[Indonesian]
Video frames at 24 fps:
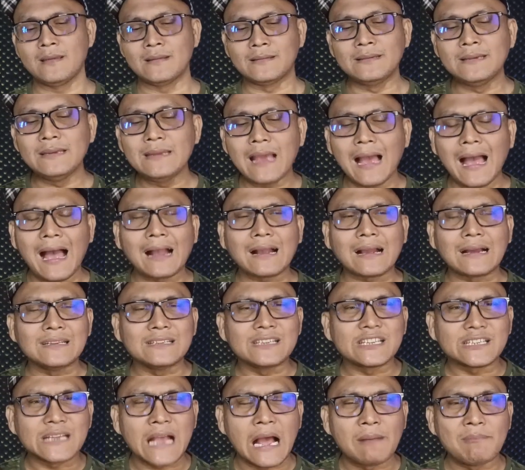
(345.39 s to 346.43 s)
dia akan
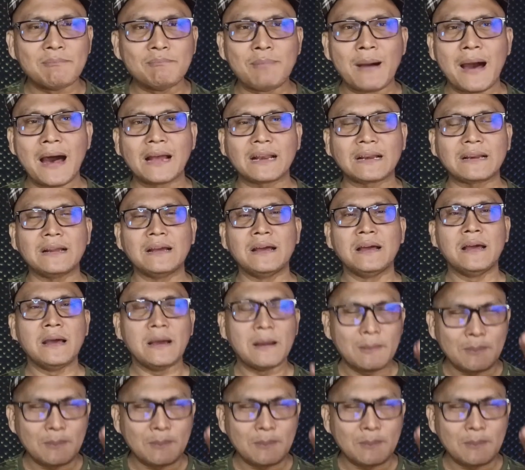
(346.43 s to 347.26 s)
sabar